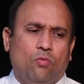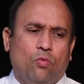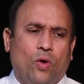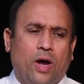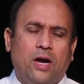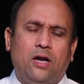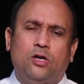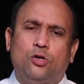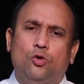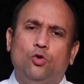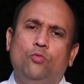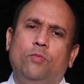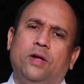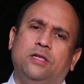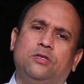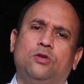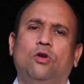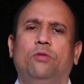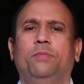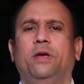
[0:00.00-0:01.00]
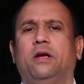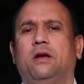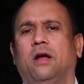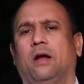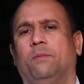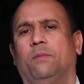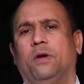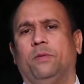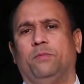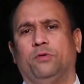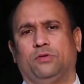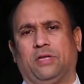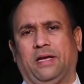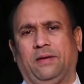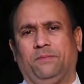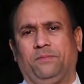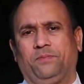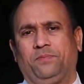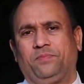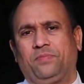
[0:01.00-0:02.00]
వన్ టూ మంత్స్లో మీకు
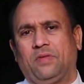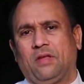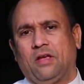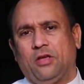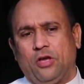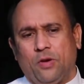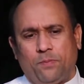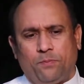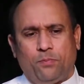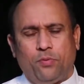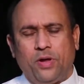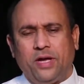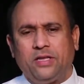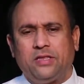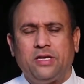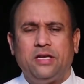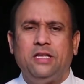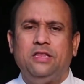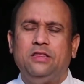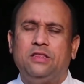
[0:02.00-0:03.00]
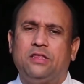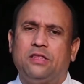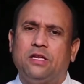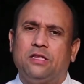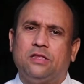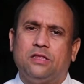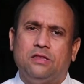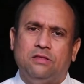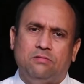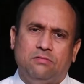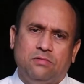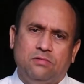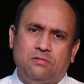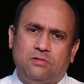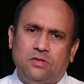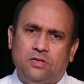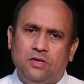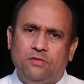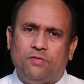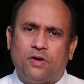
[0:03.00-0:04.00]
కనపడిపోతాయి ఎప్పుడైతే ఇంత
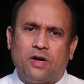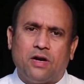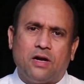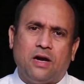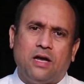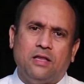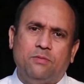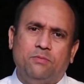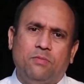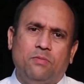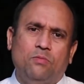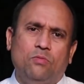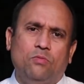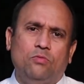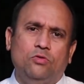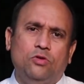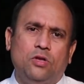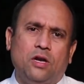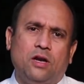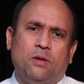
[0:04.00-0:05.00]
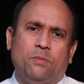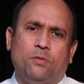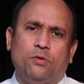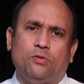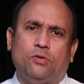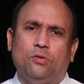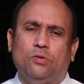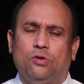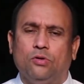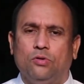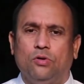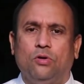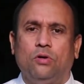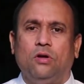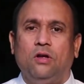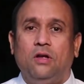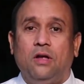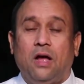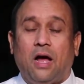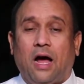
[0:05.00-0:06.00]
తీవ్రంగా అది ముందరికి పోతుంటుందో
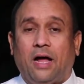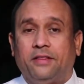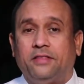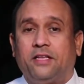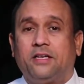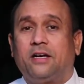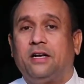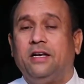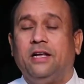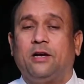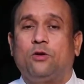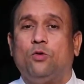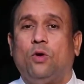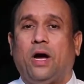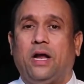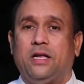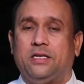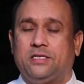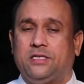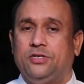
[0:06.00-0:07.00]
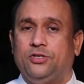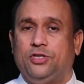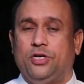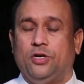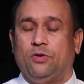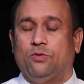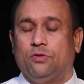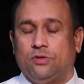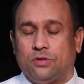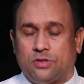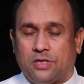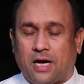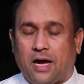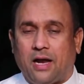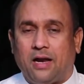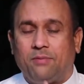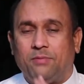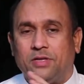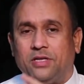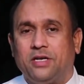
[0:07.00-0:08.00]
అంతకన్నా ఎక్కువ ఆలస్యం చేయకూడదు
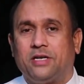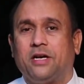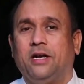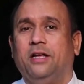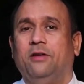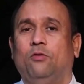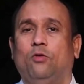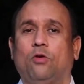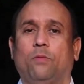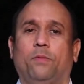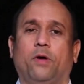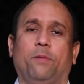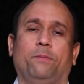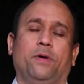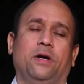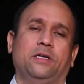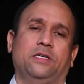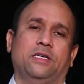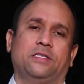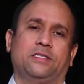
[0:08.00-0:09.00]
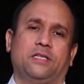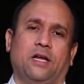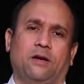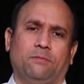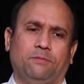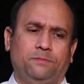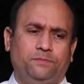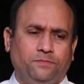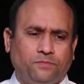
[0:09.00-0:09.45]
చాలామంది ఇక్కడ ఒక పొరపాటు చేస్తారు